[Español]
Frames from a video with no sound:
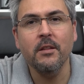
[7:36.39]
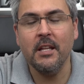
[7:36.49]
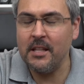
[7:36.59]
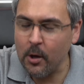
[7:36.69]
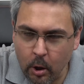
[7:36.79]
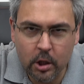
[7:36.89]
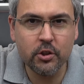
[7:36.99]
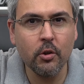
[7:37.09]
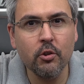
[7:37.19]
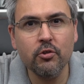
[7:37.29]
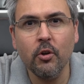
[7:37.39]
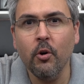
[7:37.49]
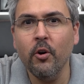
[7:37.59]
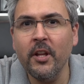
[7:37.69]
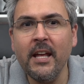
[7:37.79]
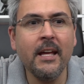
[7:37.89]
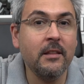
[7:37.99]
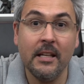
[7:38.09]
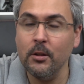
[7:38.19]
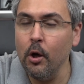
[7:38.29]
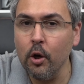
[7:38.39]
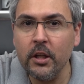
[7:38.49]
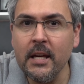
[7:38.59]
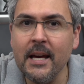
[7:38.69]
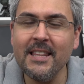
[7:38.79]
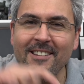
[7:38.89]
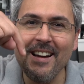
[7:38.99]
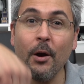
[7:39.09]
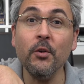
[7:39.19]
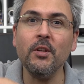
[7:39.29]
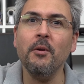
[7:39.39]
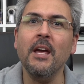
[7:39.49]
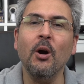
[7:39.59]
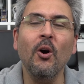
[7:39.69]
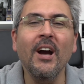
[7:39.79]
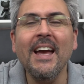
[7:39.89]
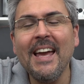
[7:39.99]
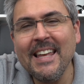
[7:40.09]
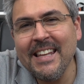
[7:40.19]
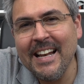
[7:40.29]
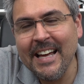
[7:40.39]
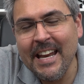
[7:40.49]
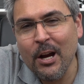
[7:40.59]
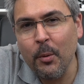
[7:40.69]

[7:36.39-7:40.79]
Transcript: de negocios o de tecnología, debajo de este video en el área de